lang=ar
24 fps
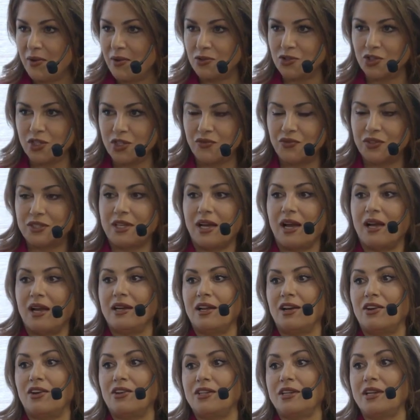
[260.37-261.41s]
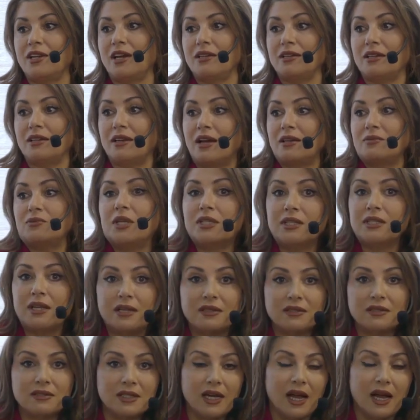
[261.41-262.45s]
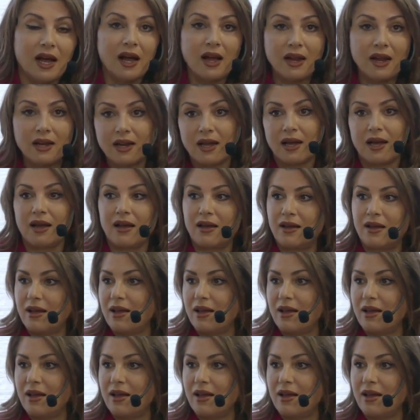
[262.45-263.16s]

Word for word: وشافت حالها عريانة راح بدها تغطي حالها